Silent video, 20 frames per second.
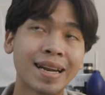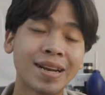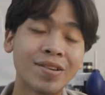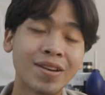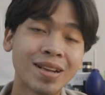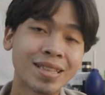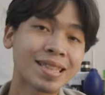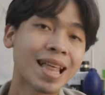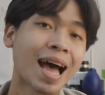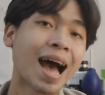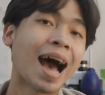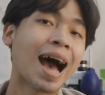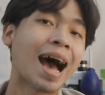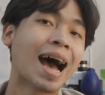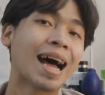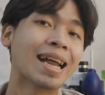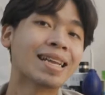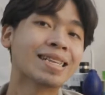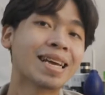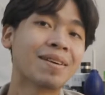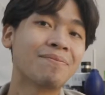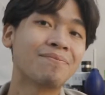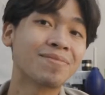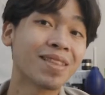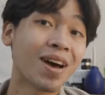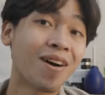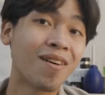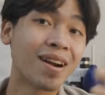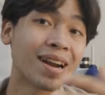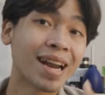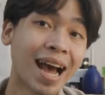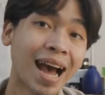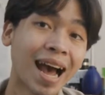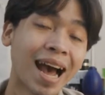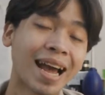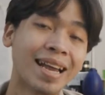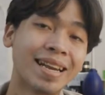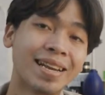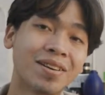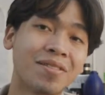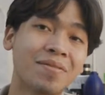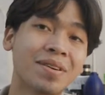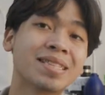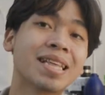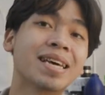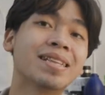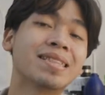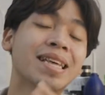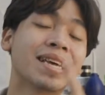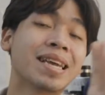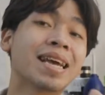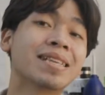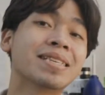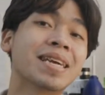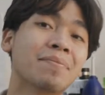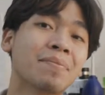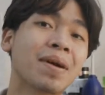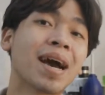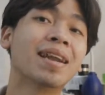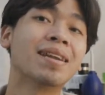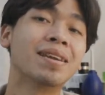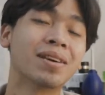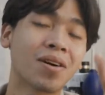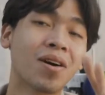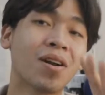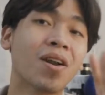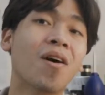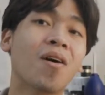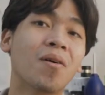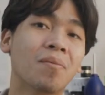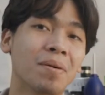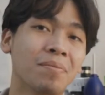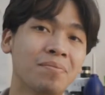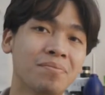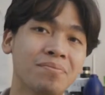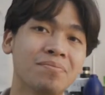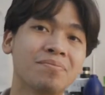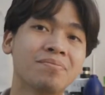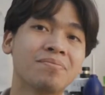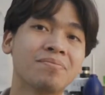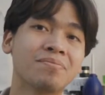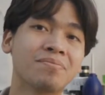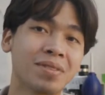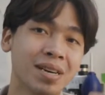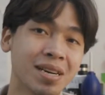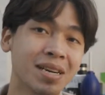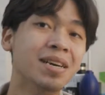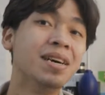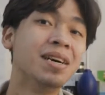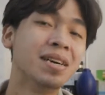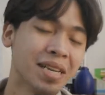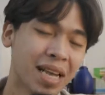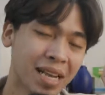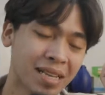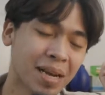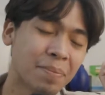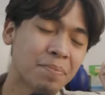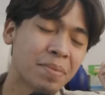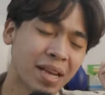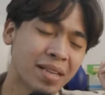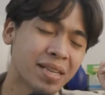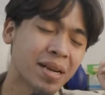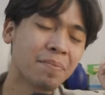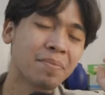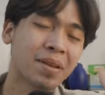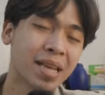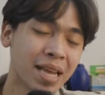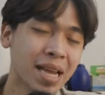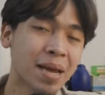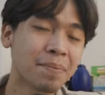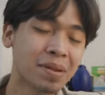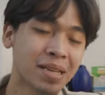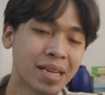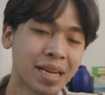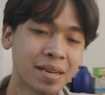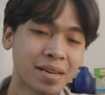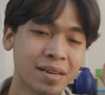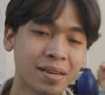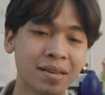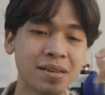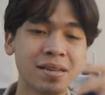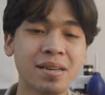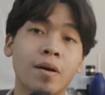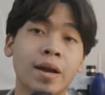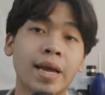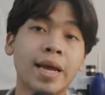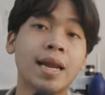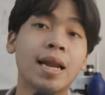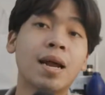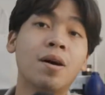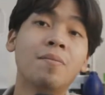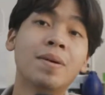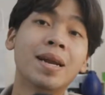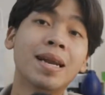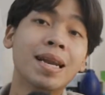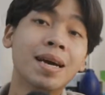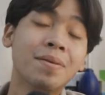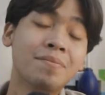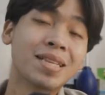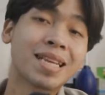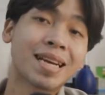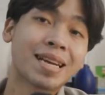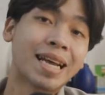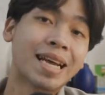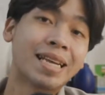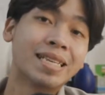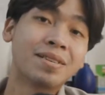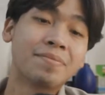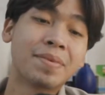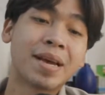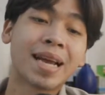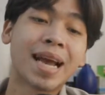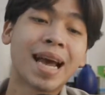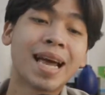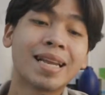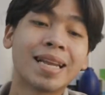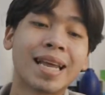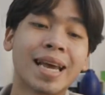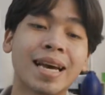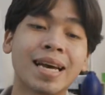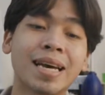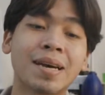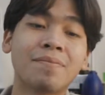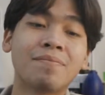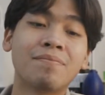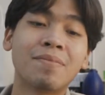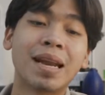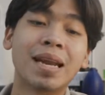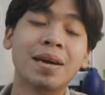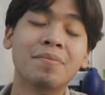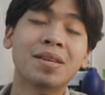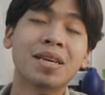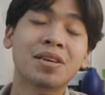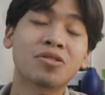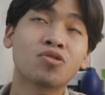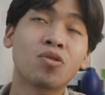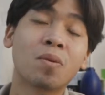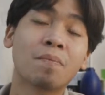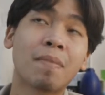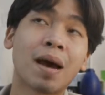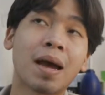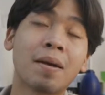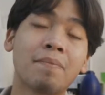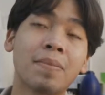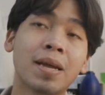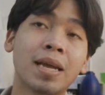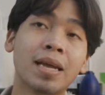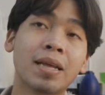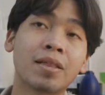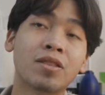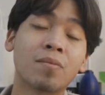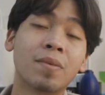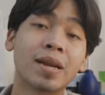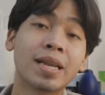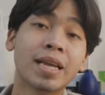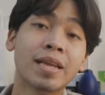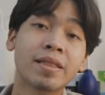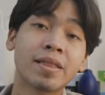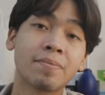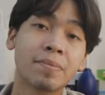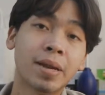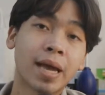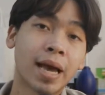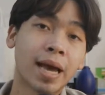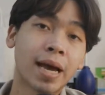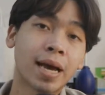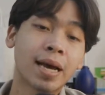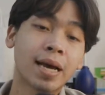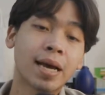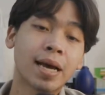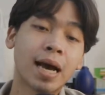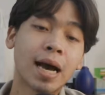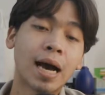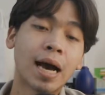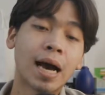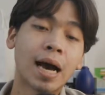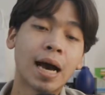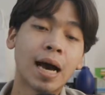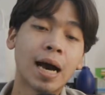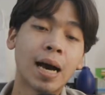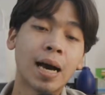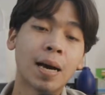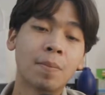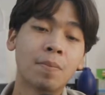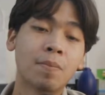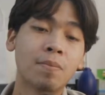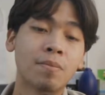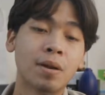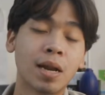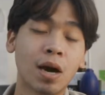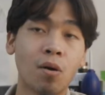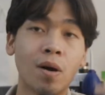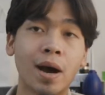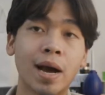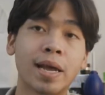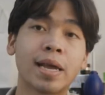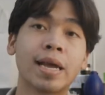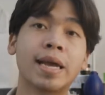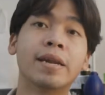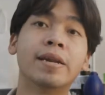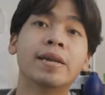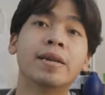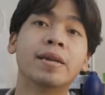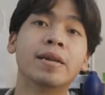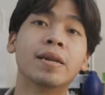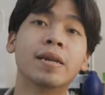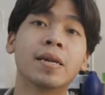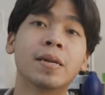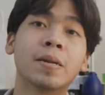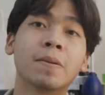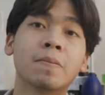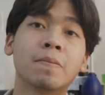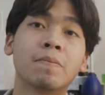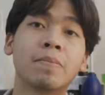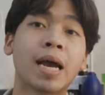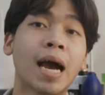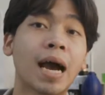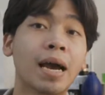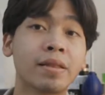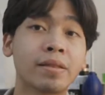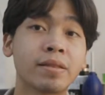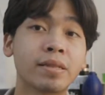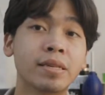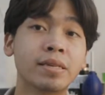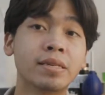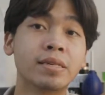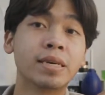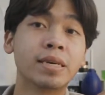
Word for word: ด้วยตาจับต้องได้นี่ก็ไม่แต่แต่อย่าจับงานเดี๋ยวขอลองแบบเออเอออย่าจับอย่าจับขี้เกียจไปเช็ดโอเคแล้วมันเริ่มมาจากไหนใช่ไหมงานเนี้ยมันเริ่มมาจากช่วงปลายปีสองพันยี่สิบเนี้ยอ่าเราอะเห็นพี่ไอซ์หรือ